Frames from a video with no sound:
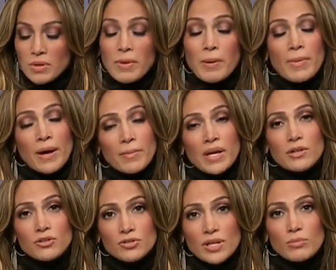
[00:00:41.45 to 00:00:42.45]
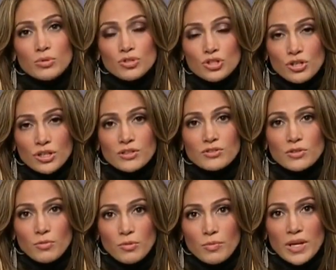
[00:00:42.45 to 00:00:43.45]
mi mamá me ayuda mucho en
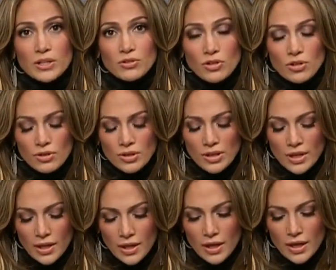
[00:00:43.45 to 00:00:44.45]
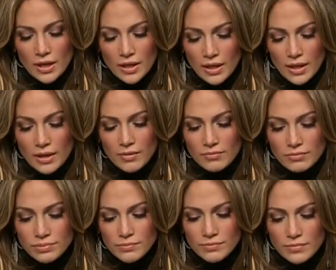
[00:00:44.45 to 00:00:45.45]
estos momentos. Eh,
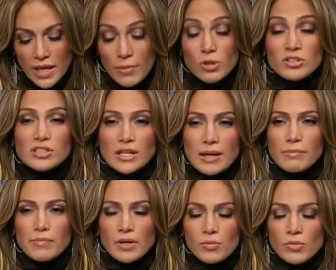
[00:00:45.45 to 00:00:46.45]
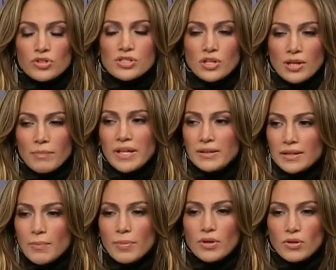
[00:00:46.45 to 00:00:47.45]

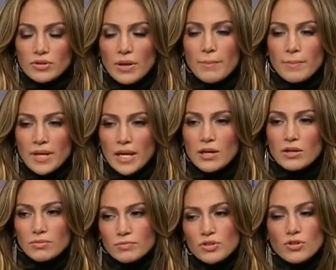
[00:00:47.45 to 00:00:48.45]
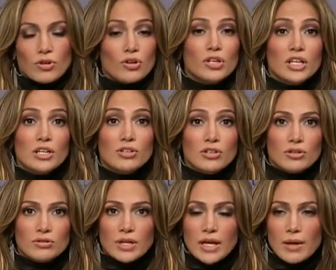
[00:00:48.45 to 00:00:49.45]
emocionalmente, pero también con los
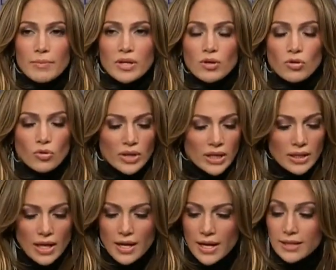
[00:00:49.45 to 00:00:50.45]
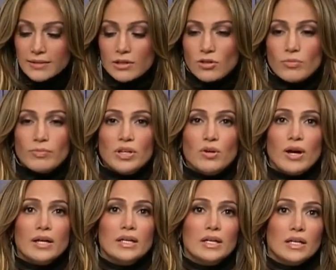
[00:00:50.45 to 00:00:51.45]
niños. Ella me los cuida, ella está
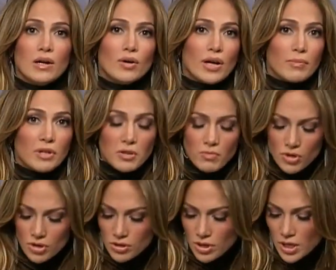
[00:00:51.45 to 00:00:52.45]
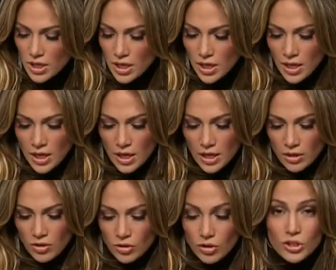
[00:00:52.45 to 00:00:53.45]
conmigo aquí ahora mismo
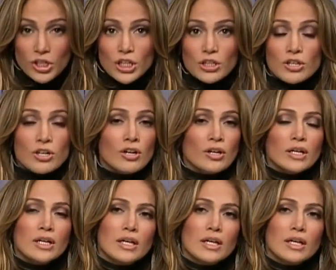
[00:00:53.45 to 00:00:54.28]
con los niños